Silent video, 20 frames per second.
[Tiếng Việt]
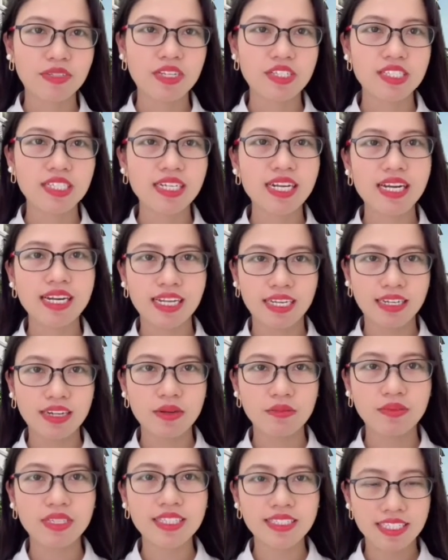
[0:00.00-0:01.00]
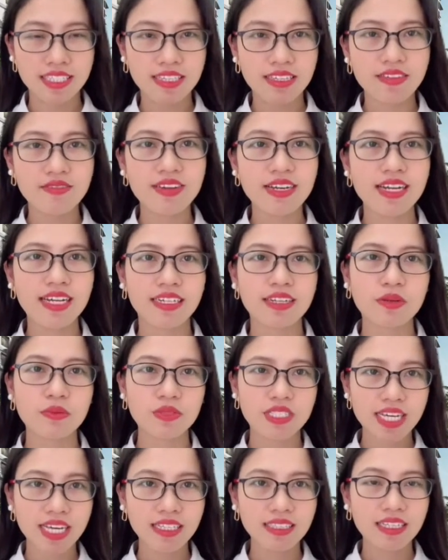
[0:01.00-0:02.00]
đó chính là đặt cọc thiện chí và đặt cọc
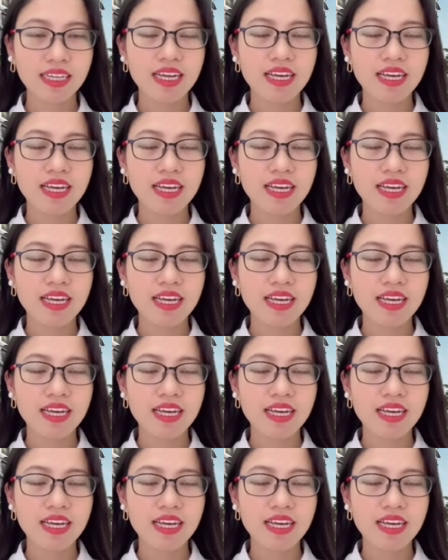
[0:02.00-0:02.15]
chết.